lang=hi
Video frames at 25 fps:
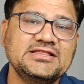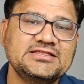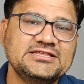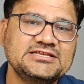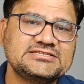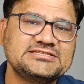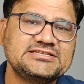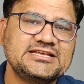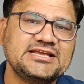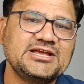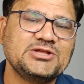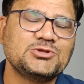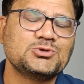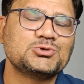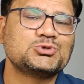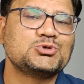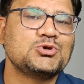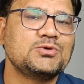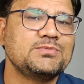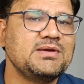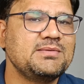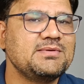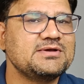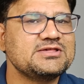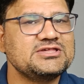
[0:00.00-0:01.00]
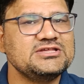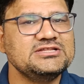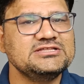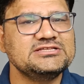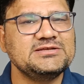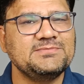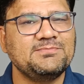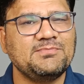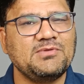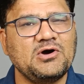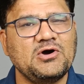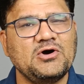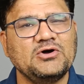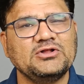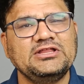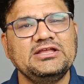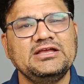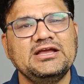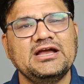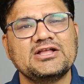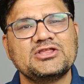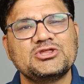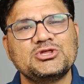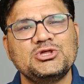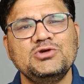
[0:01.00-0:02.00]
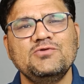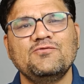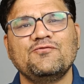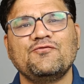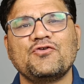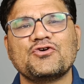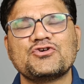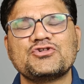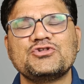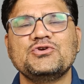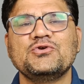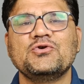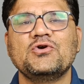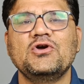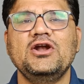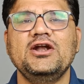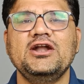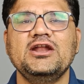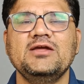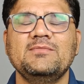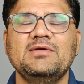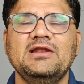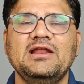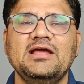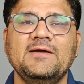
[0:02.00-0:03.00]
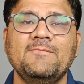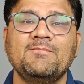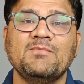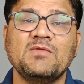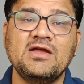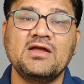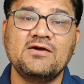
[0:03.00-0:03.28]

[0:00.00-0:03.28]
जिससे कि दोस्तों हमें मशीन से बहुत ही अच्छी वॉशिंग क्वालिटी मिले